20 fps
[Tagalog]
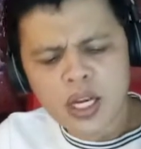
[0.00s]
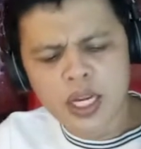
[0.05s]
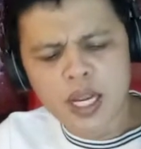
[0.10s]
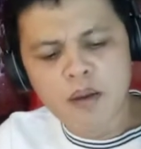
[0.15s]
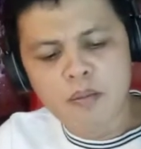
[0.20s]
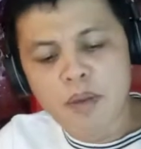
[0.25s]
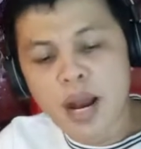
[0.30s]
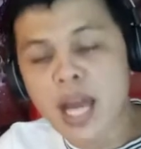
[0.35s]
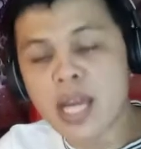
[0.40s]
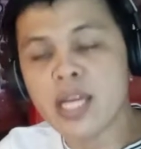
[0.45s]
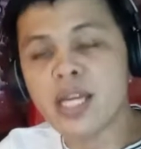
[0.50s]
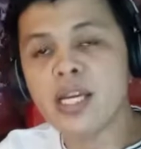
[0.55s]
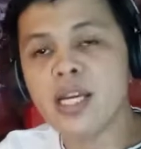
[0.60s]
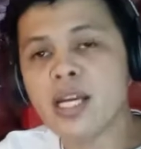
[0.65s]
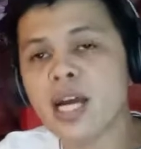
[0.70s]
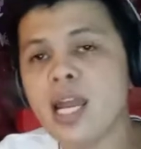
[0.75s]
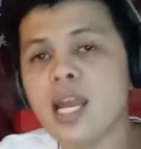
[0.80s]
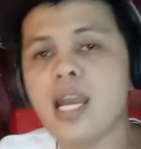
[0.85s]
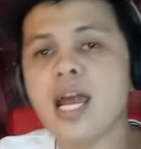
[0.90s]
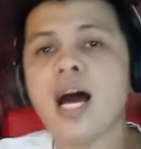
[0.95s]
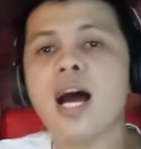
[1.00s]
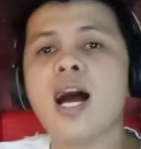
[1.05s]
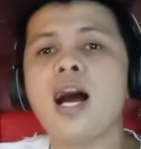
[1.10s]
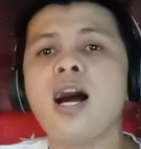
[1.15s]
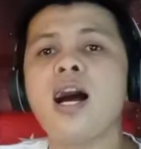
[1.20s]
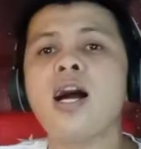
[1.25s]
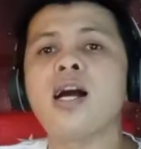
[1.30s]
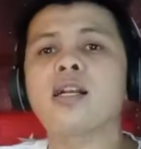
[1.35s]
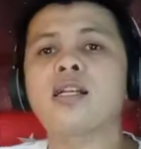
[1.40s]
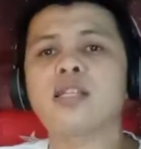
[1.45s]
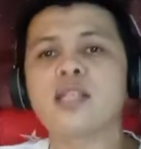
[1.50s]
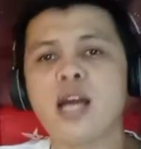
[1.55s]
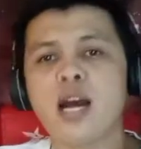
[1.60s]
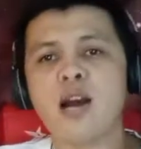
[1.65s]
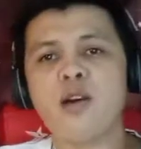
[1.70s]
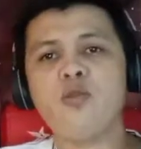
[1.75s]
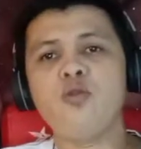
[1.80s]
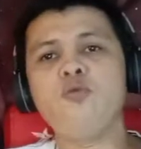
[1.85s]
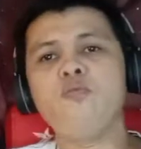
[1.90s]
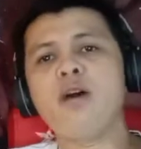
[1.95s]
na may galak
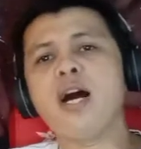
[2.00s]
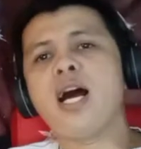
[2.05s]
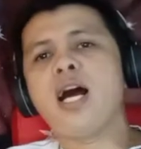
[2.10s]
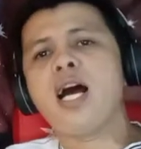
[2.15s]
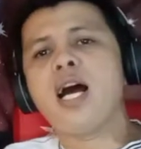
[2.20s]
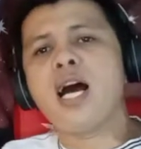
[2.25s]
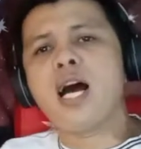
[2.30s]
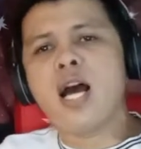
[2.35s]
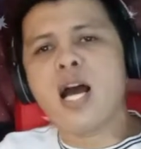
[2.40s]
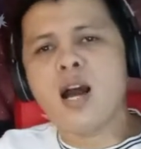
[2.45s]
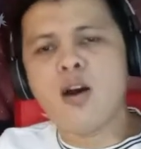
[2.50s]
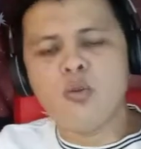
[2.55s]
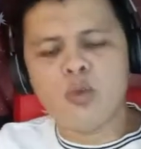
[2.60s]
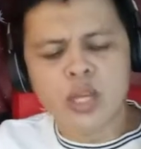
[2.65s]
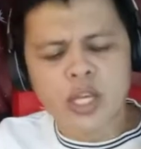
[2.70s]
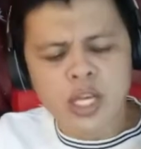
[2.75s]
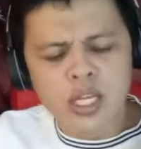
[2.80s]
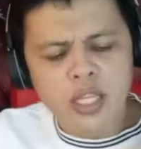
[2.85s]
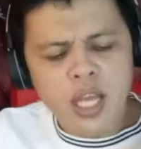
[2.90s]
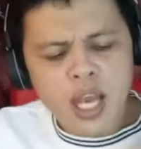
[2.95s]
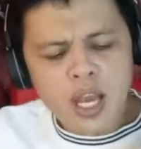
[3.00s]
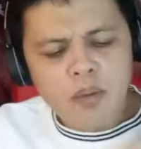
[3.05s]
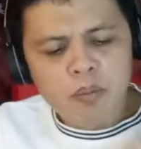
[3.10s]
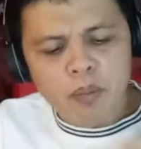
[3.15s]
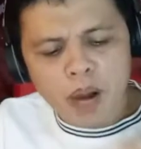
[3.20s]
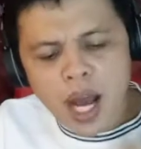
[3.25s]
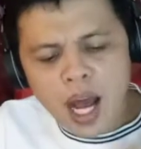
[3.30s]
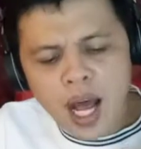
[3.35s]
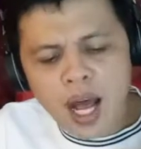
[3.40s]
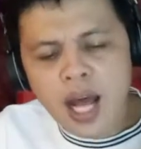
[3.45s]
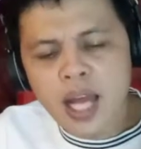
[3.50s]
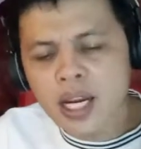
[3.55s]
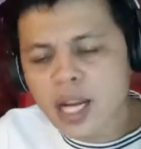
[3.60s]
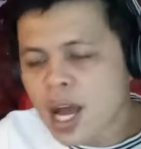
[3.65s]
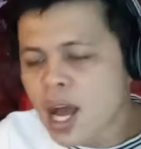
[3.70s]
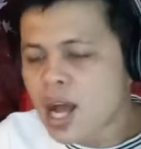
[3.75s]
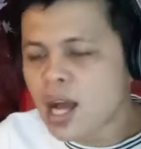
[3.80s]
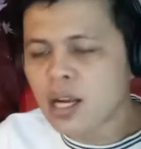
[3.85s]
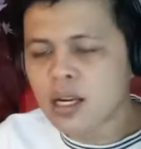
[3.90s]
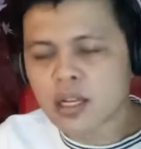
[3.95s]
na umaawit
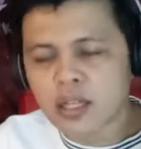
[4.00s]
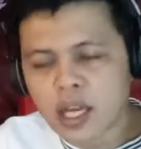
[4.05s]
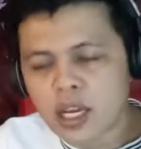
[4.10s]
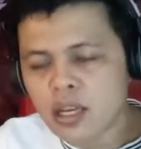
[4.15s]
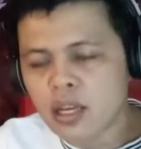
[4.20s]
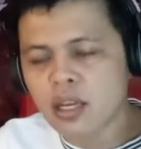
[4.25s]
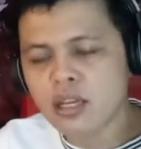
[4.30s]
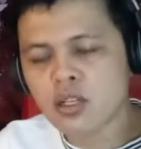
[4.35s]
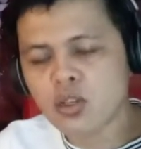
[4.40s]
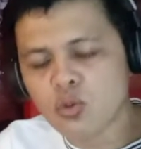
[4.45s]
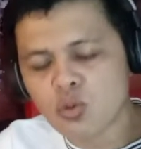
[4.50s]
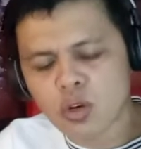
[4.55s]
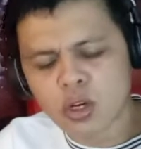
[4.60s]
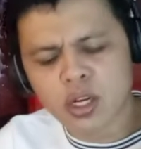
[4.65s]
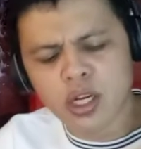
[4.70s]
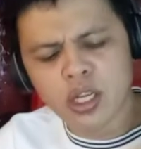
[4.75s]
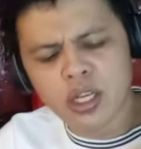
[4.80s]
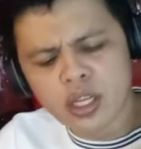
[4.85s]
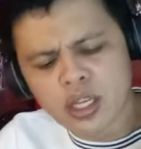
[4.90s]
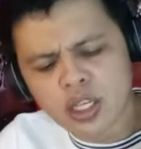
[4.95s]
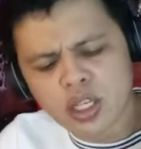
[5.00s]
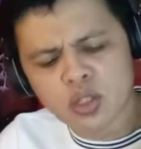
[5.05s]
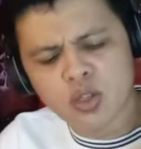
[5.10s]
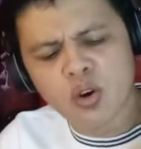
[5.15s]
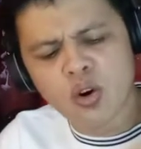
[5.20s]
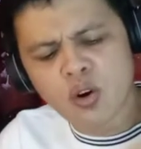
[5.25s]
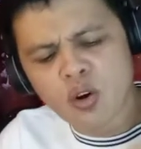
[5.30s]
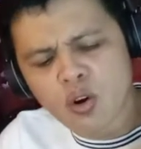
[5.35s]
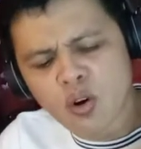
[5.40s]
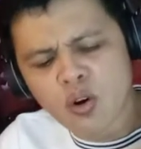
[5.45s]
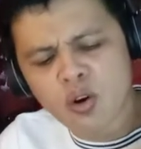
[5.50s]
para kay Heso Kristo.